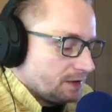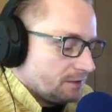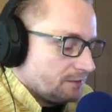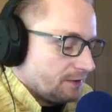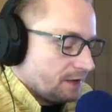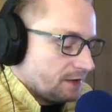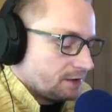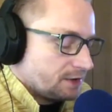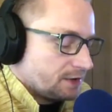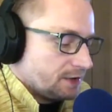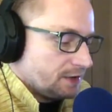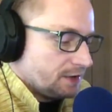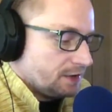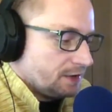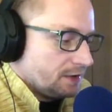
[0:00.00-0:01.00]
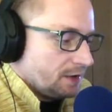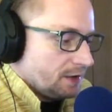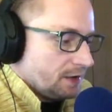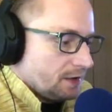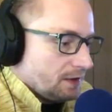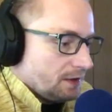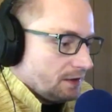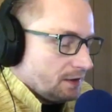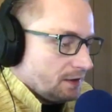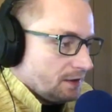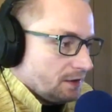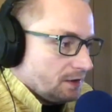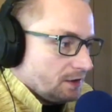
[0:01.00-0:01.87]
wrażeń e, i